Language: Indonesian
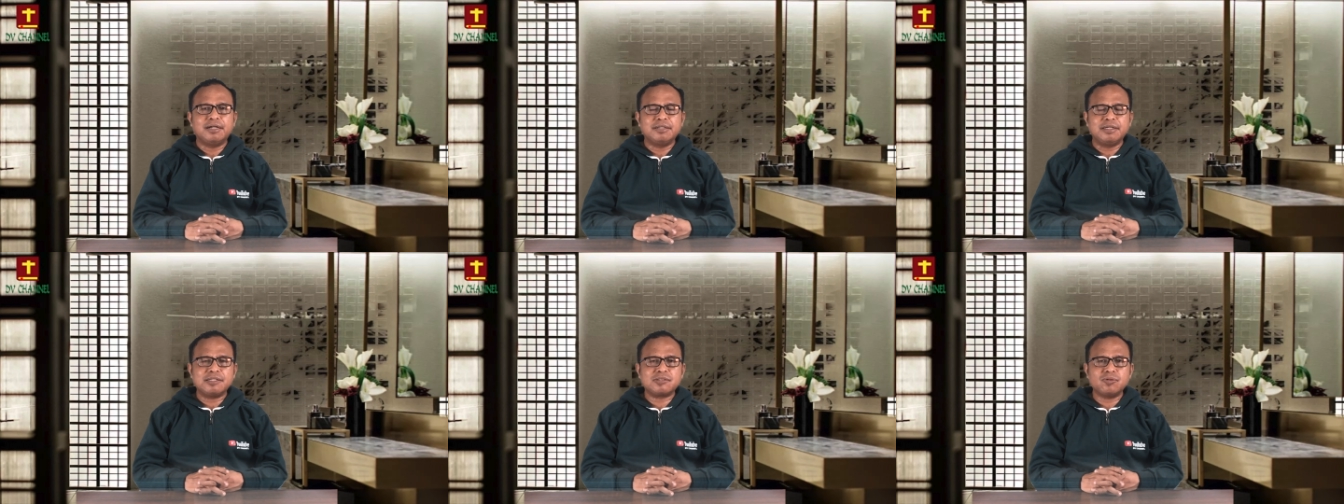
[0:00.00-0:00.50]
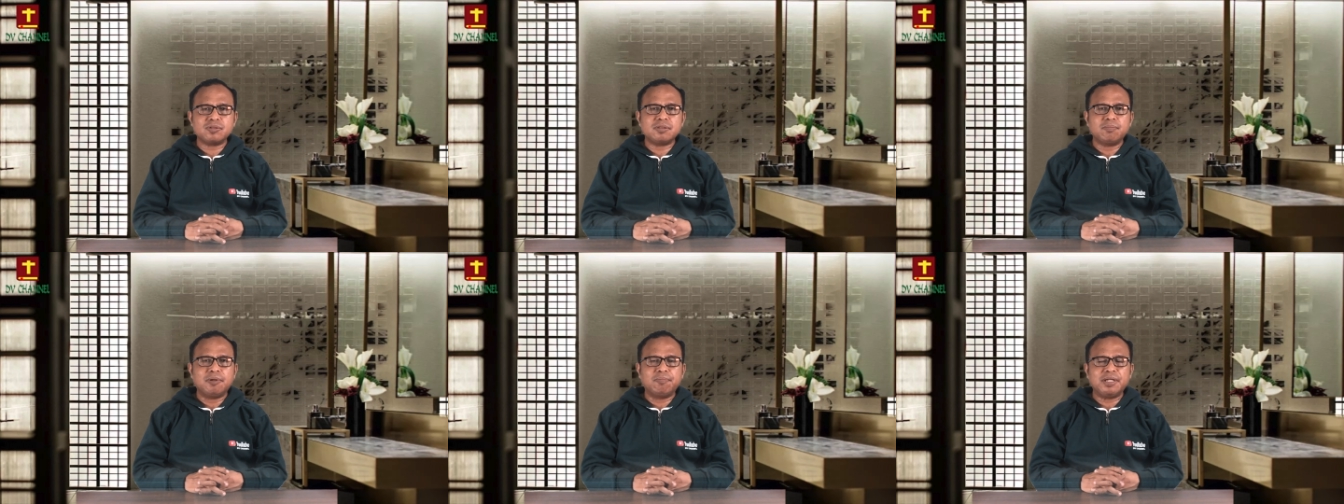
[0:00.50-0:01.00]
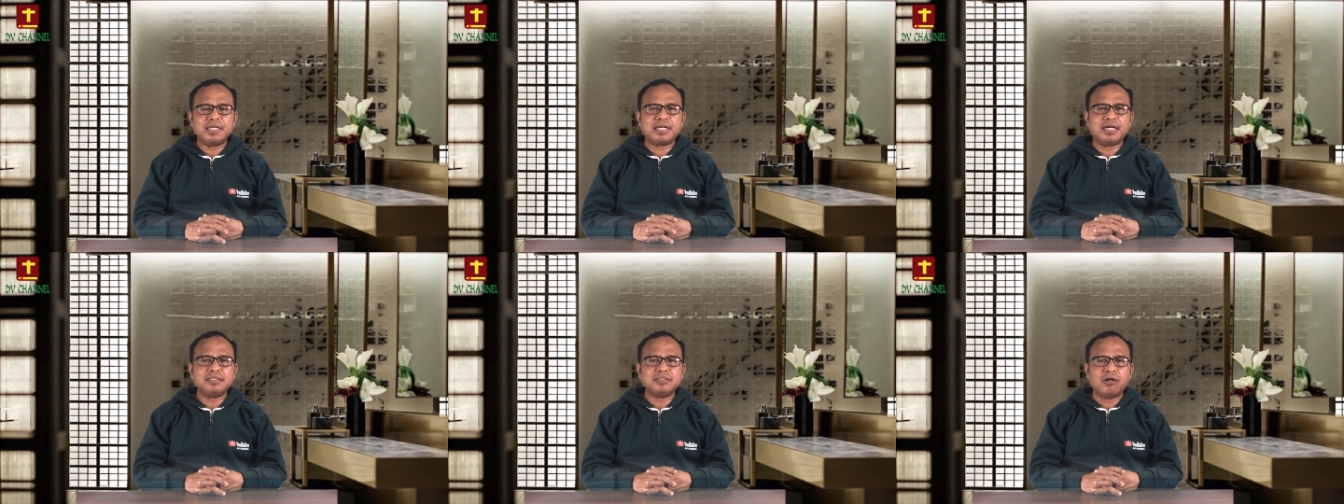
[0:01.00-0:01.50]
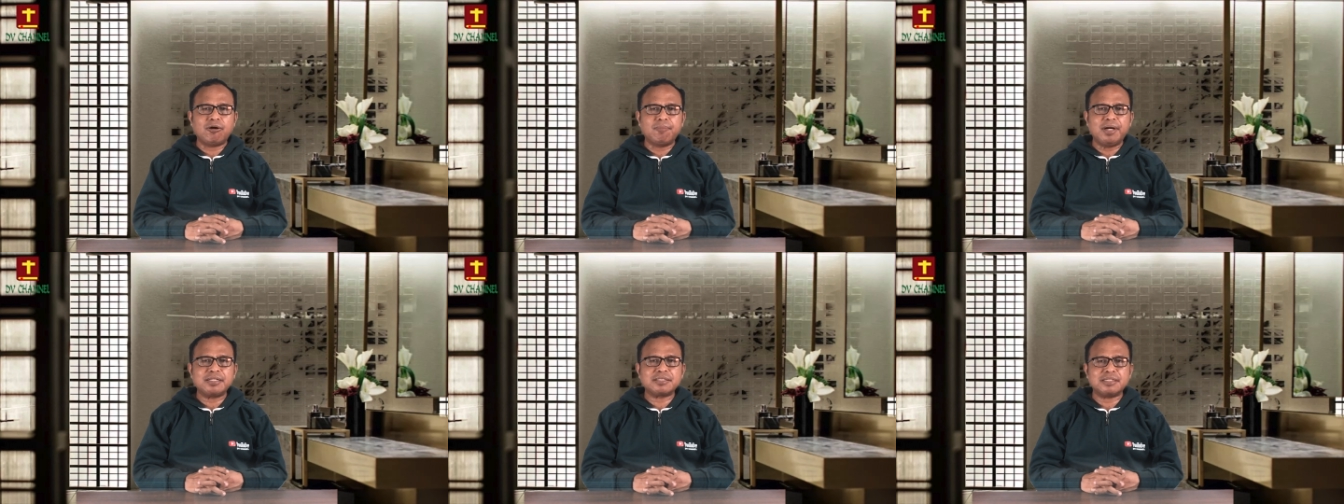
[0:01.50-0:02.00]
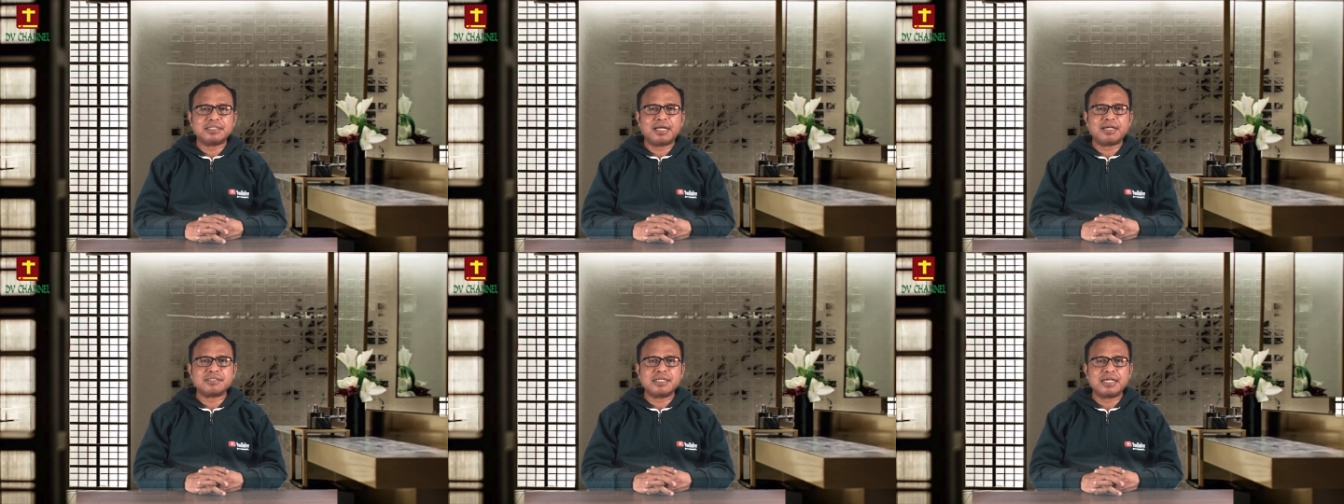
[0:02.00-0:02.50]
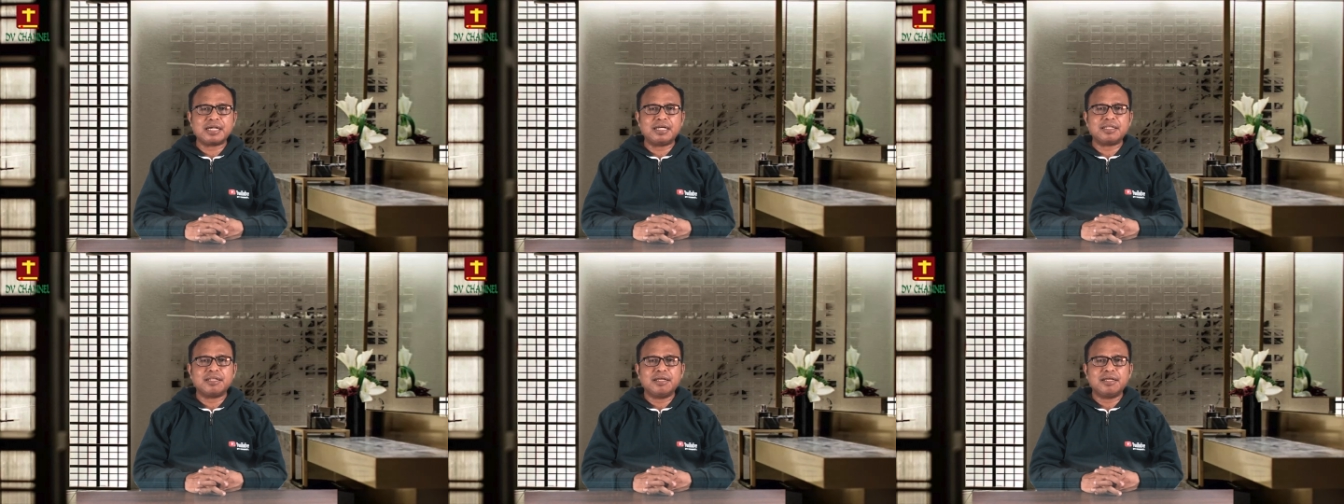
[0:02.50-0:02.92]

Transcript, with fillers: Yesus memberikan jawaban secara singkat,